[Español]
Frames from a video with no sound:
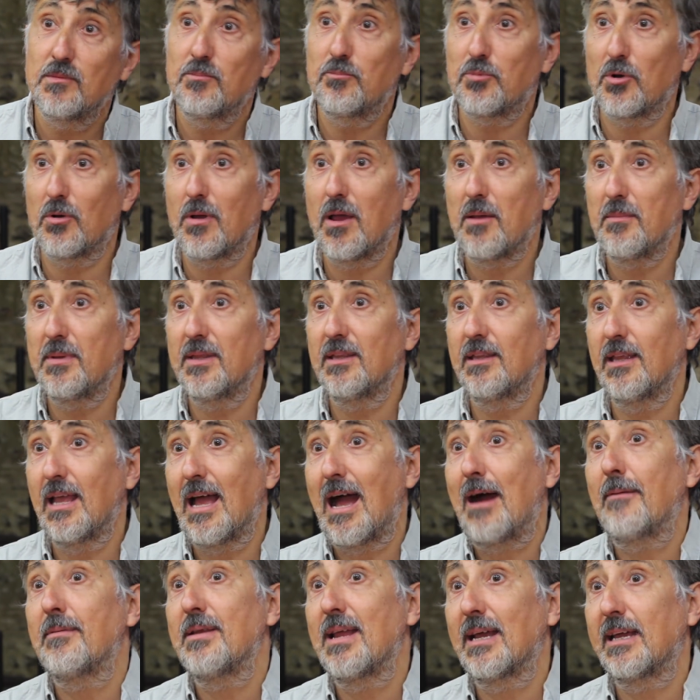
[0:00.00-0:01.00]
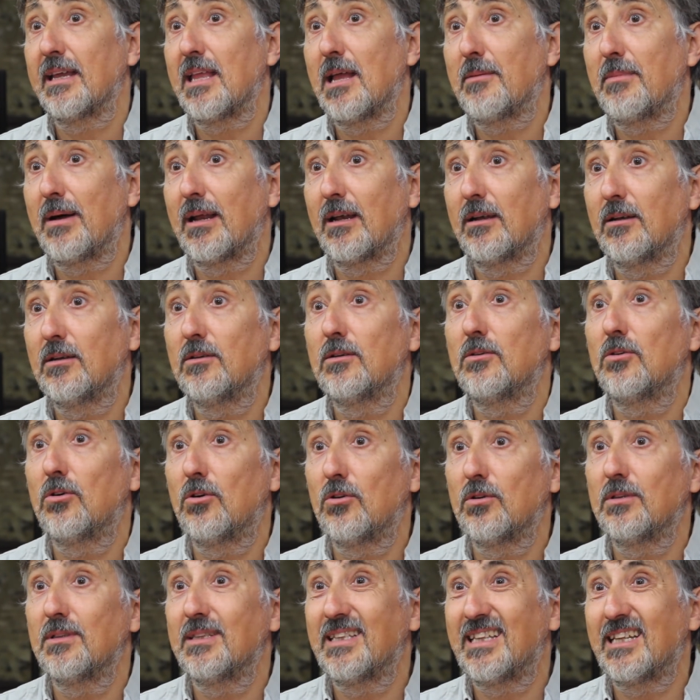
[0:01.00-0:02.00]
probablemente habría que
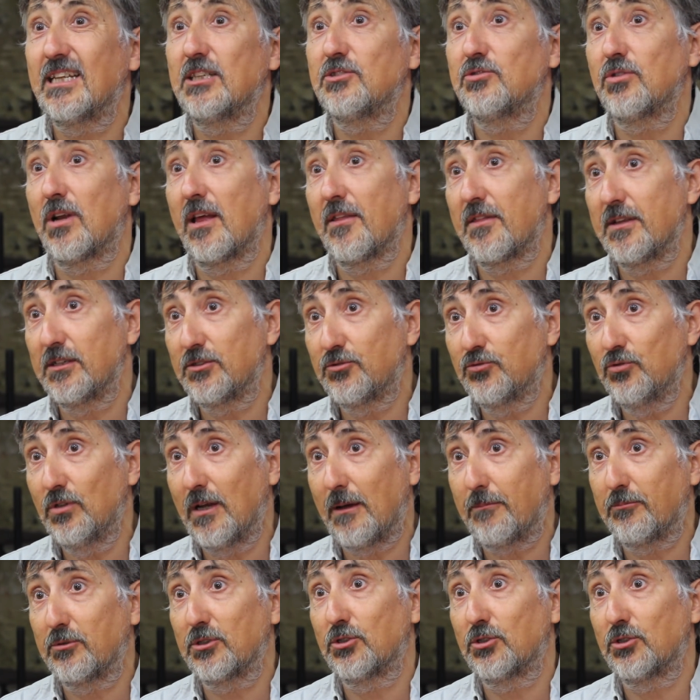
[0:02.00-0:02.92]
llamarlo derecho a la censura,